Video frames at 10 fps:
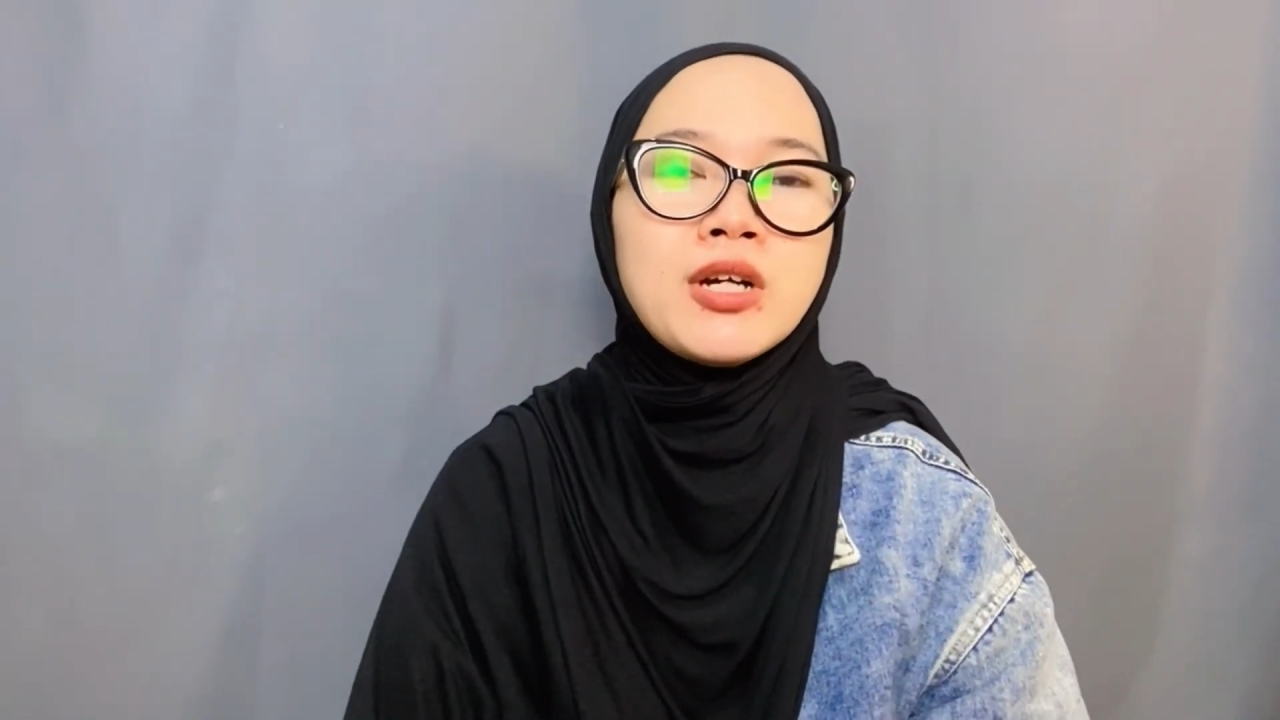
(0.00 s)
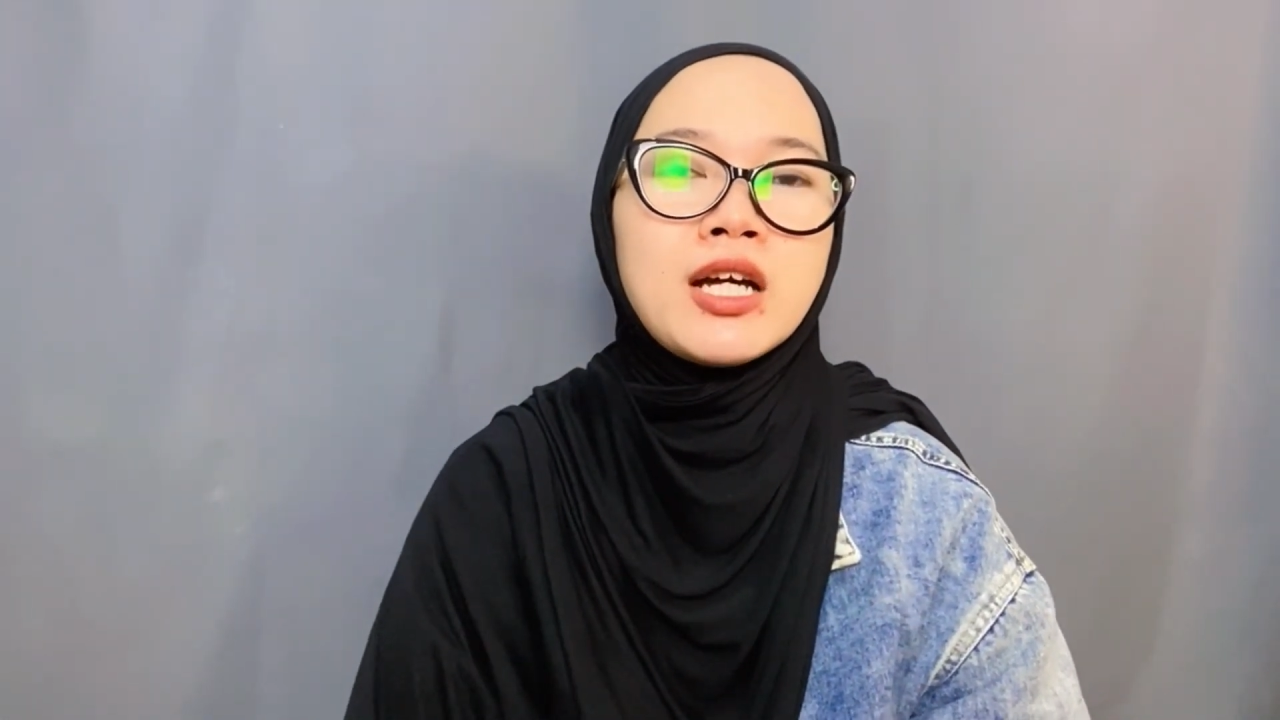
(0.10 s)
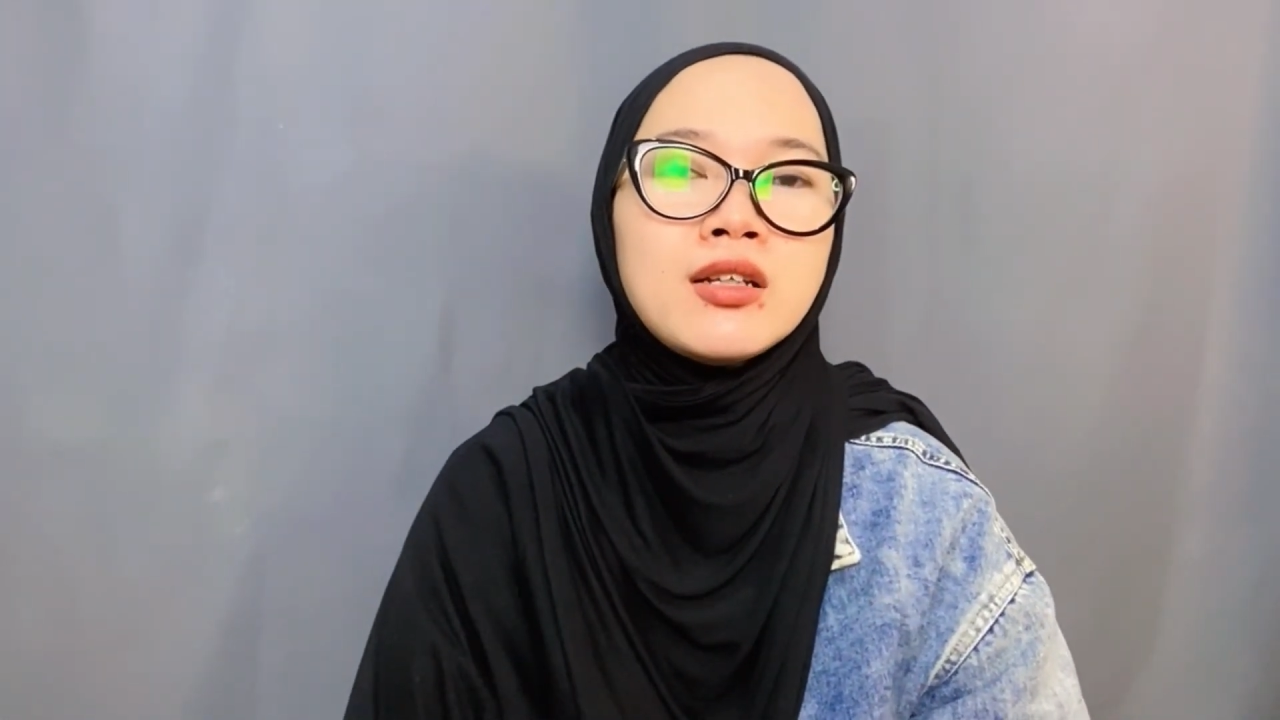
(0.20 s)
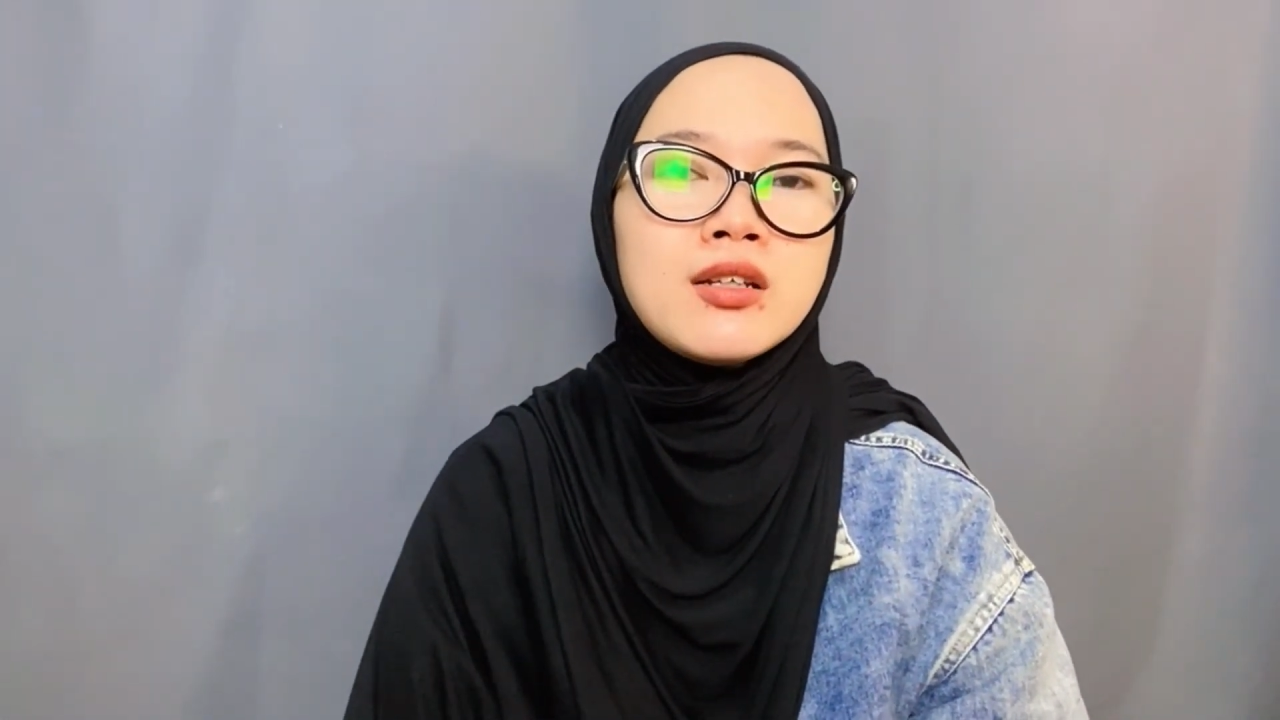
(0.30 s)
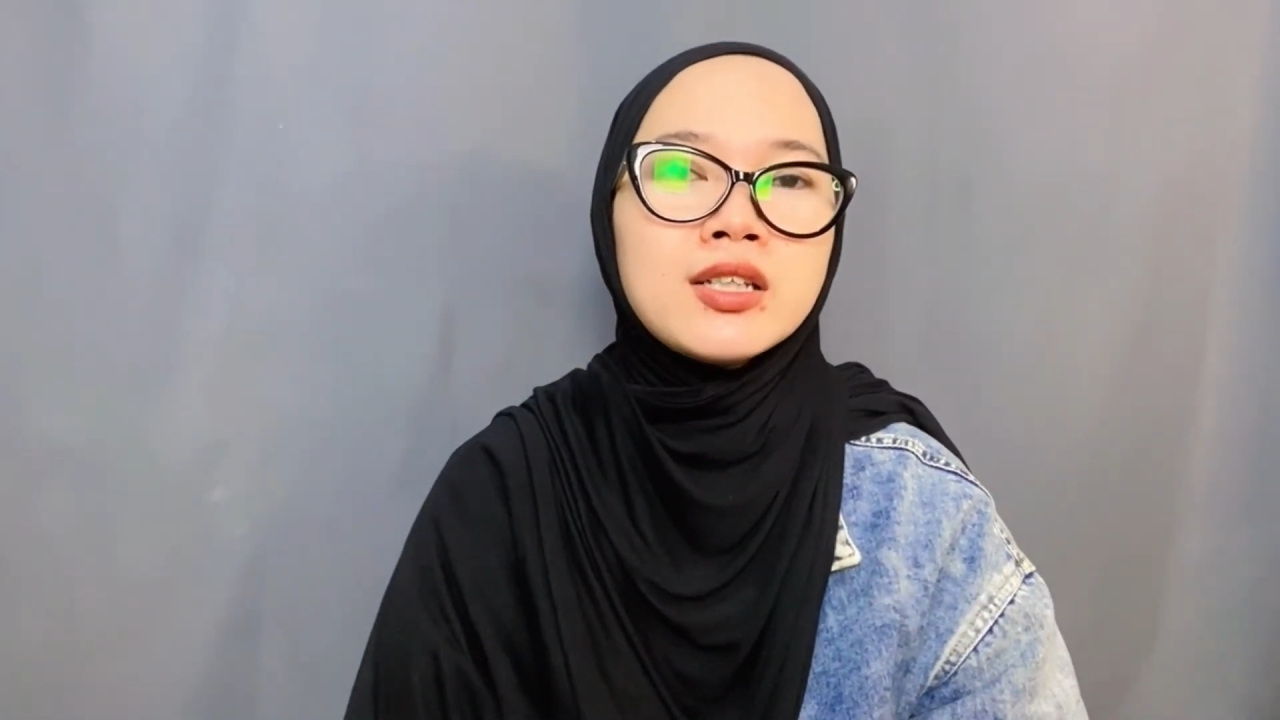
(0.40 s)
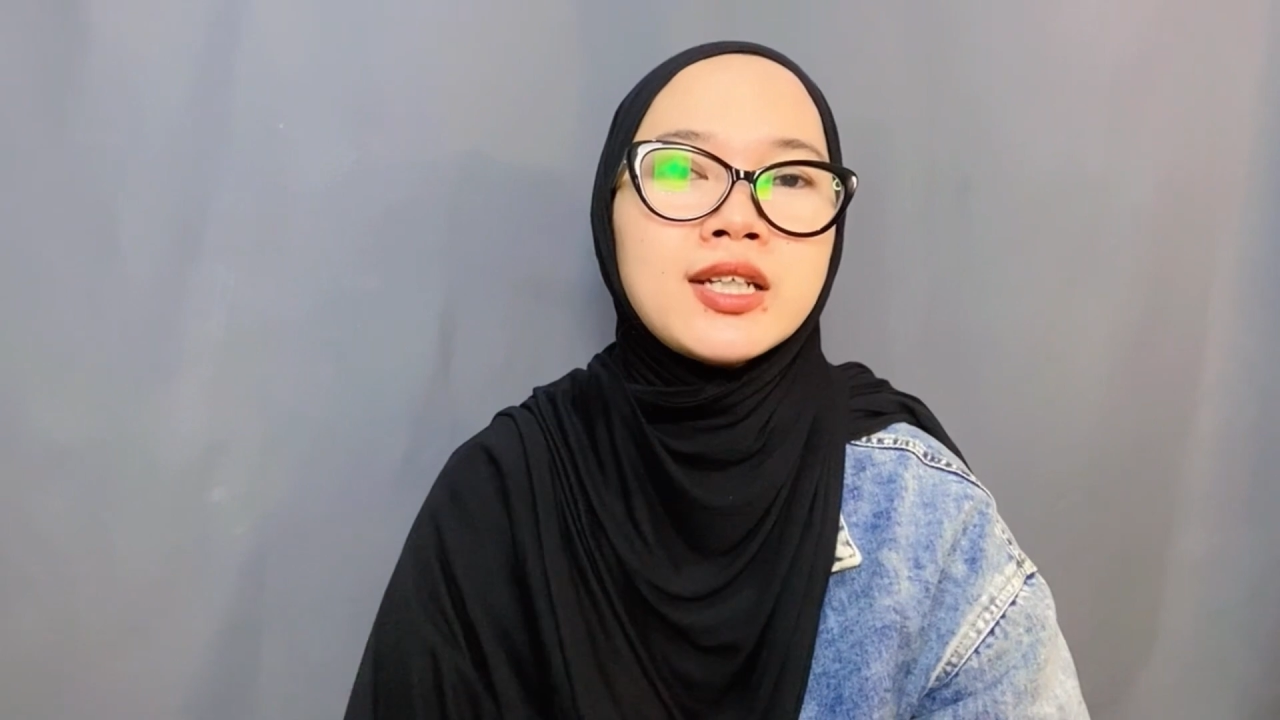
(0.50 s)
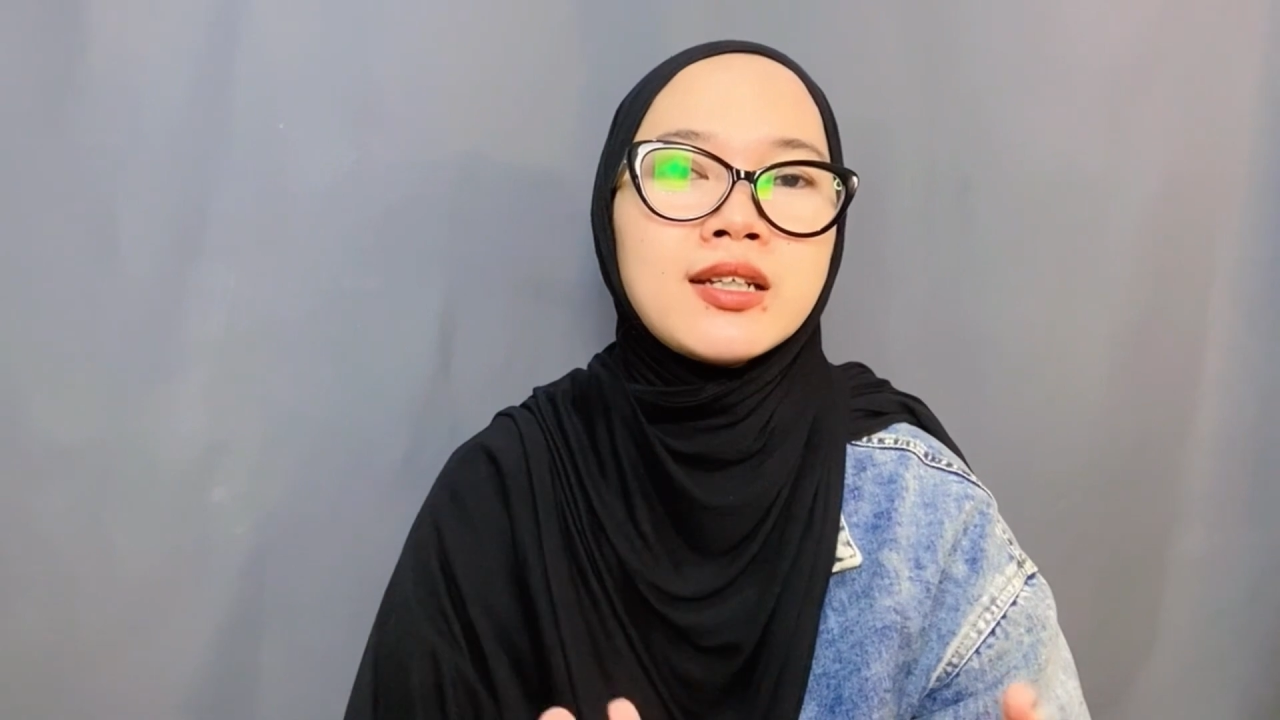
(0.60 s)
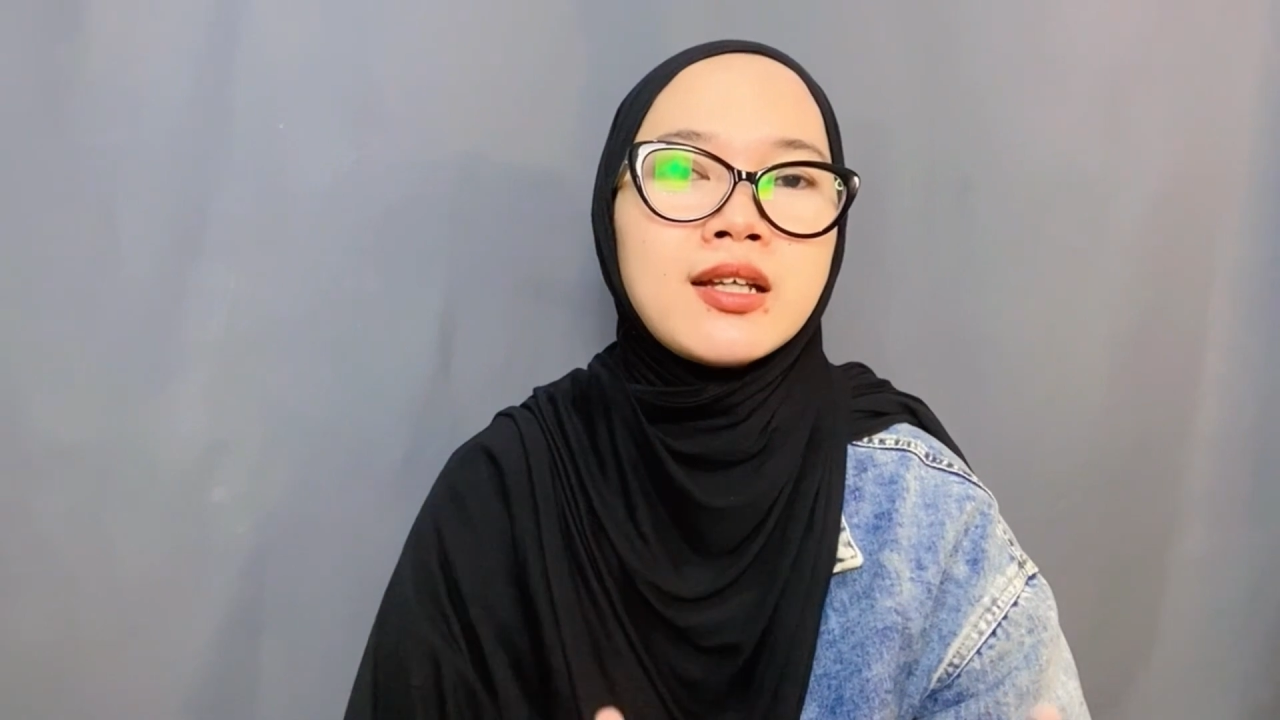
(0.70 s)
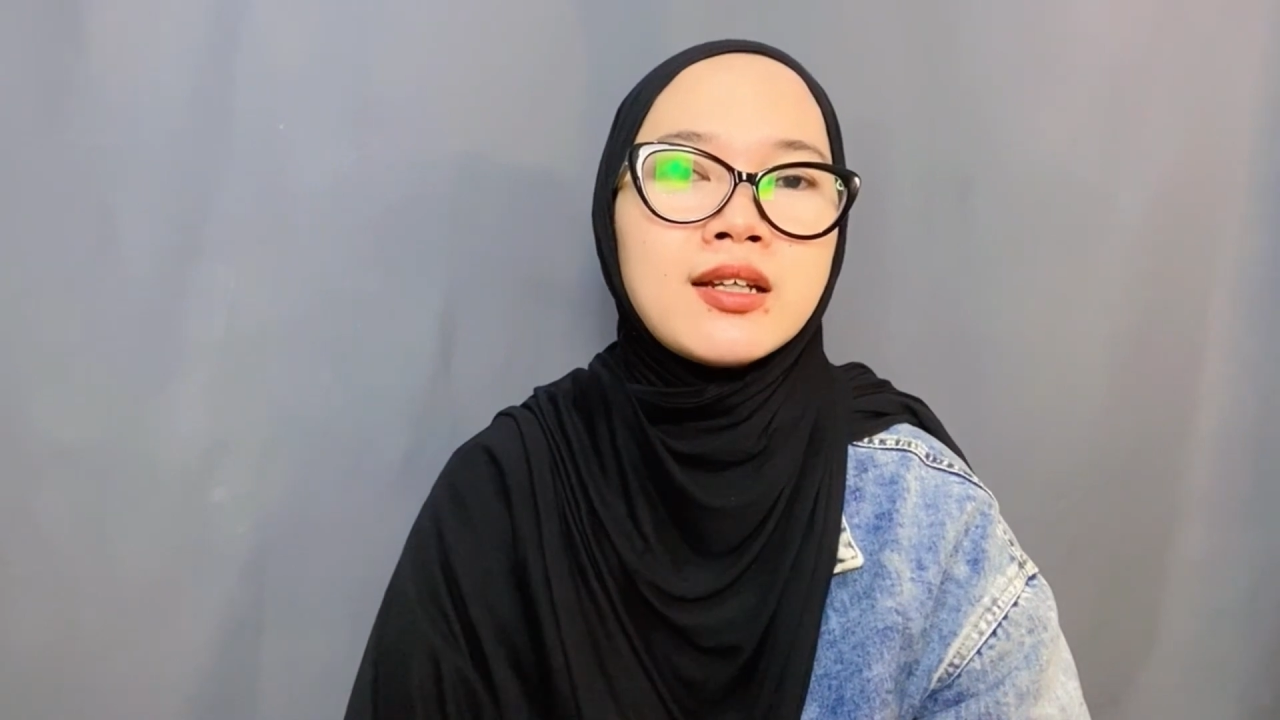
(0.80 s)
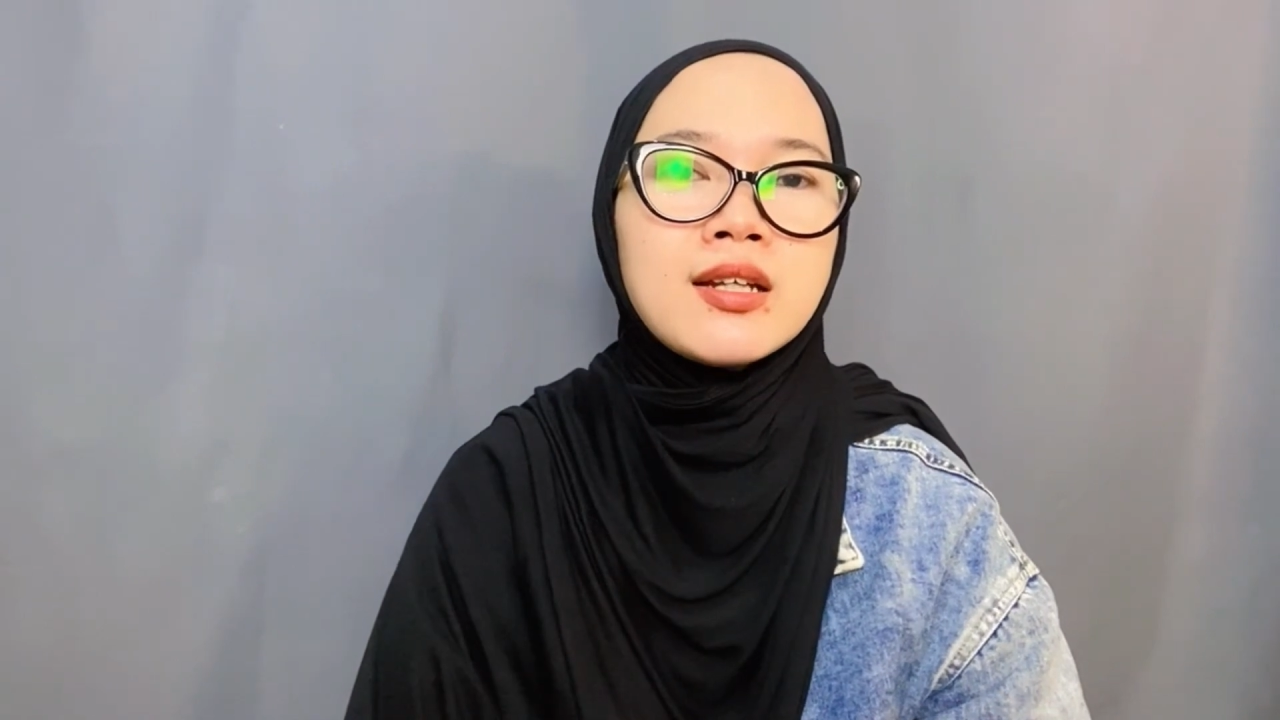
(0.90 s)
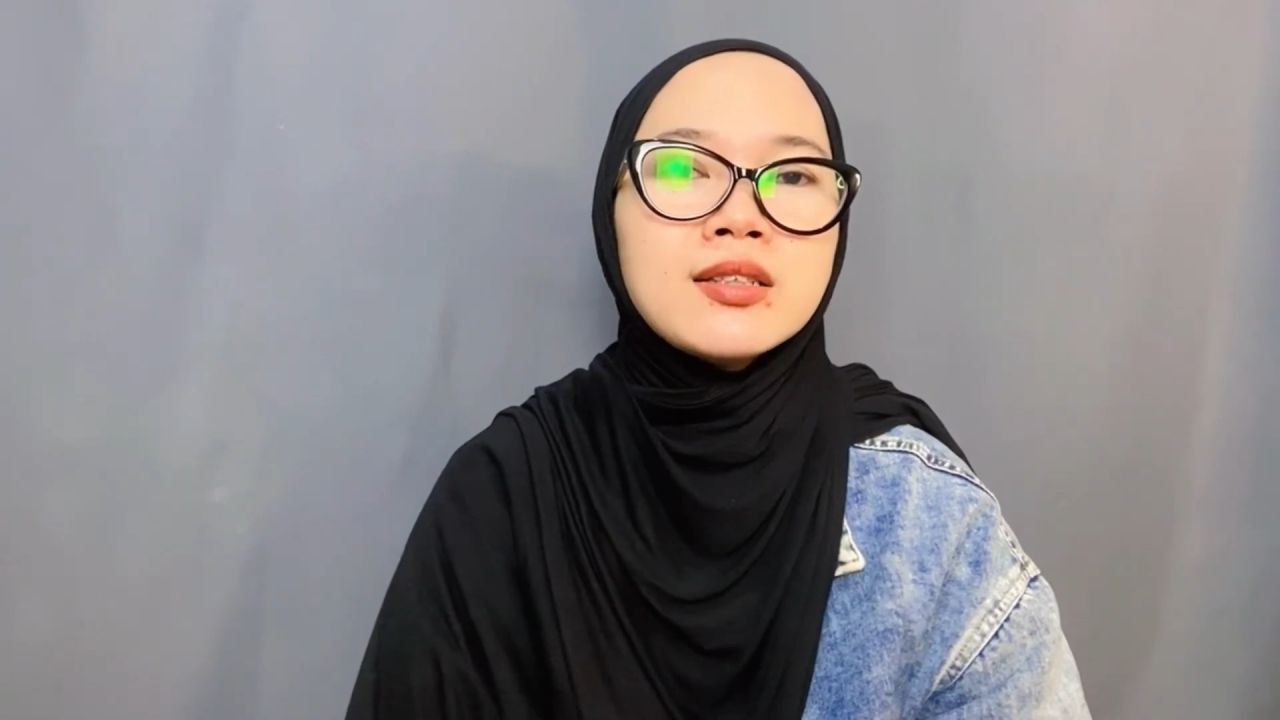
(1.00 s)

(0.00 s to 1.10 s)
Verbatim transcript: kantor catatan